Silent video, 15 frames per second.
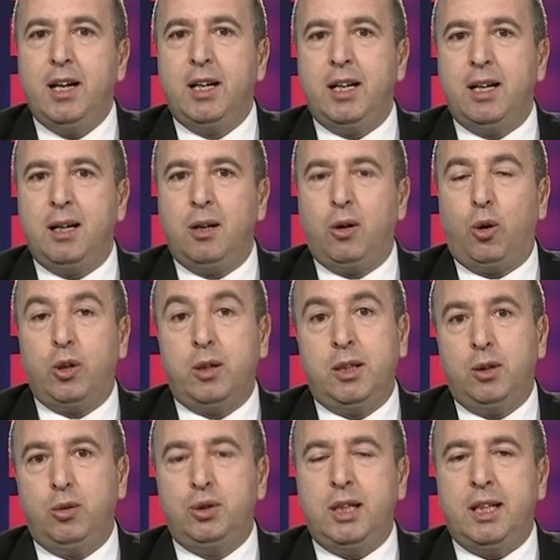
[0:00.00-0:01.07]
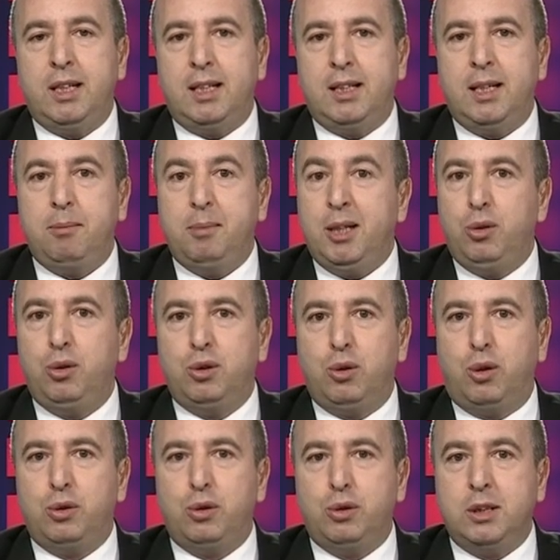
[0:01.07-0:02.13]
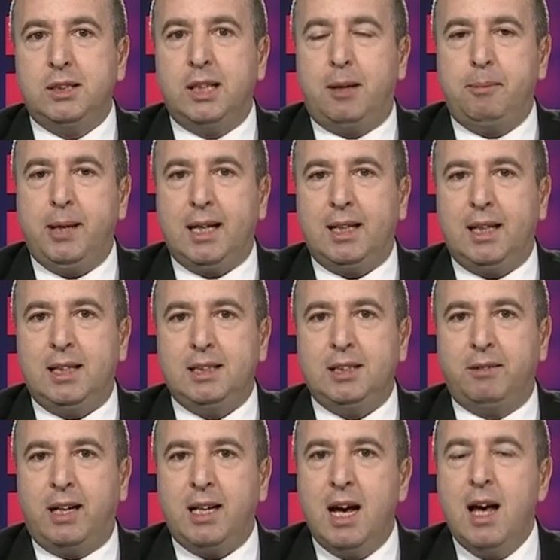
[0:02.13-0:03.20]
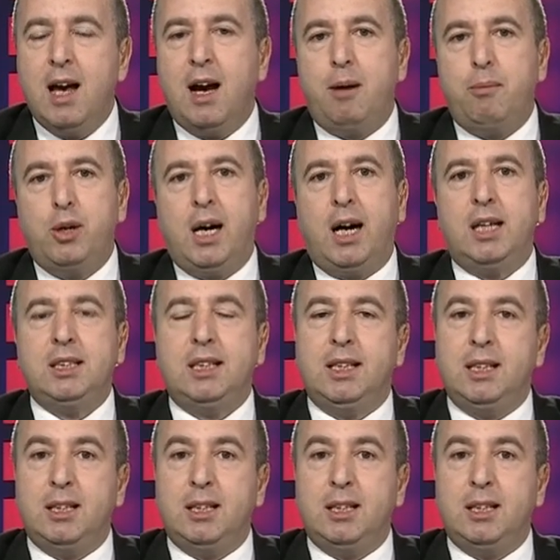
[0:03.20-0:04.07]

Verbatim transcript: e, o, e, üzerine de bir %30'luk zam beklentisi var. Ha bu karşılanır